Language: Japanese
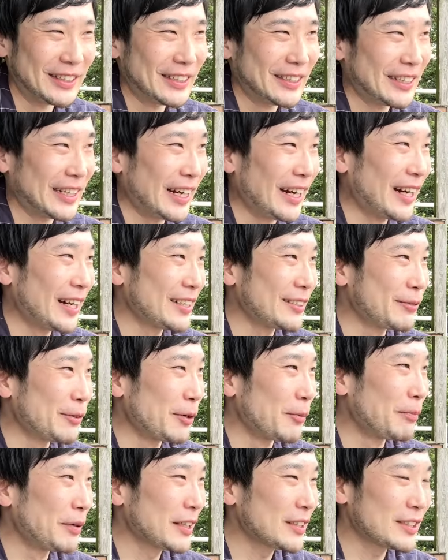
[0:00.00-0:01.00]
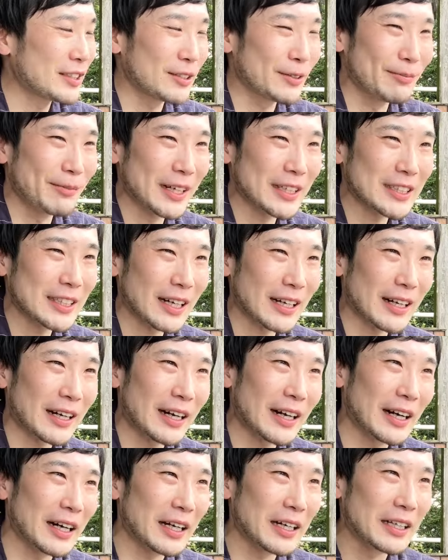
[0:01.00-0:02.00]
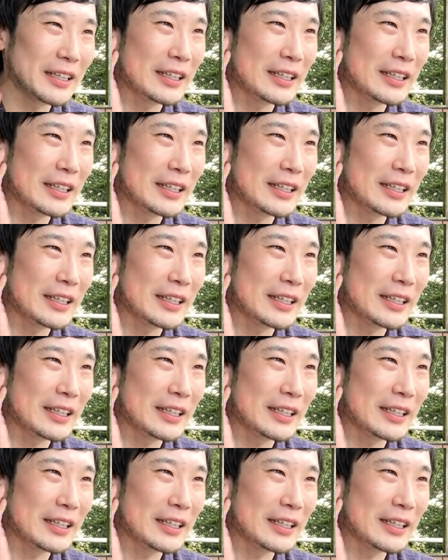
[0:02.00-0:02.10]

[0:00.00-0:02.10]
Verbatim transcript: いやでもバスまさか